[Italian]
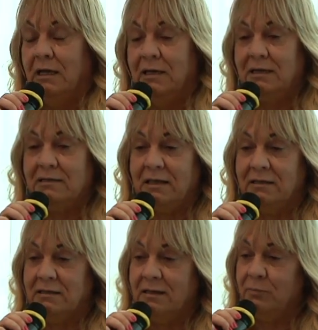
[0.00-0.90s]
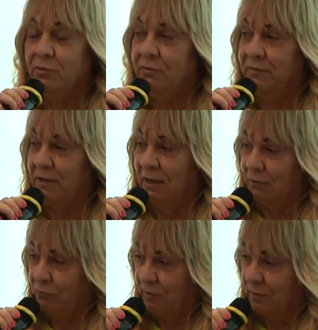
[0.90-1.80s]
In realtà nel campo
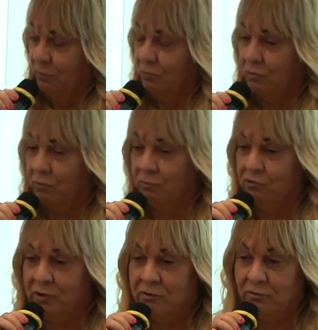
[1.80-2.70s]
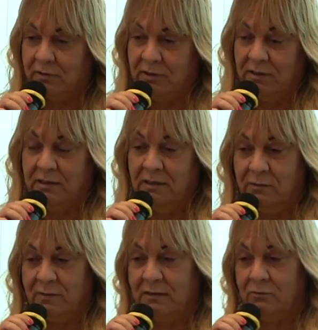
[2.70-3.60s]
unificato, che è appunto un concetto che
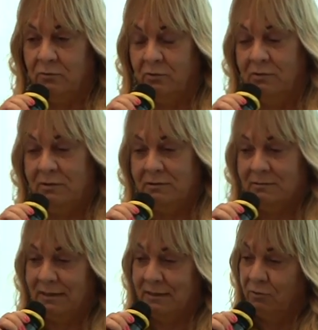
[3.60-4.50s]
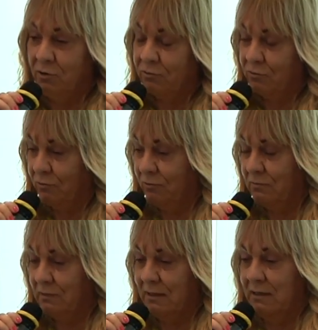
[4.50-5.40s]
è stato tradotto
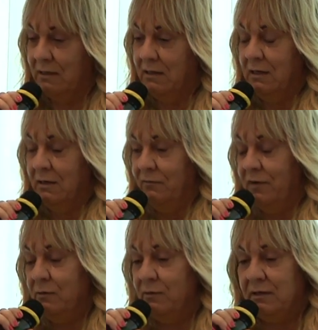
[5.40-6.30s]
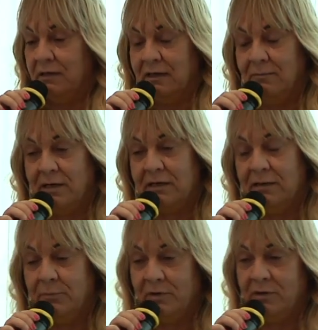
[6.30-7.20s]
dalla fisica ma
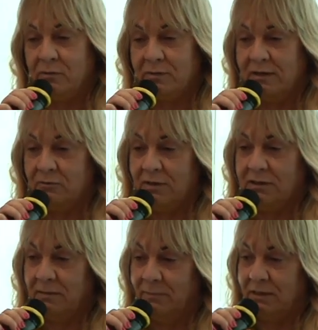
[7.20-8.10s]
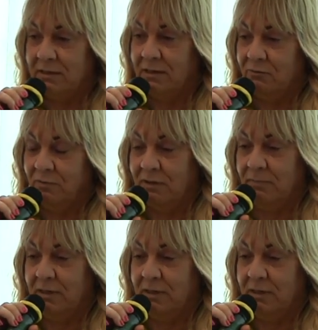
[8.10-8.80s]
che poi è stato anche applicato alla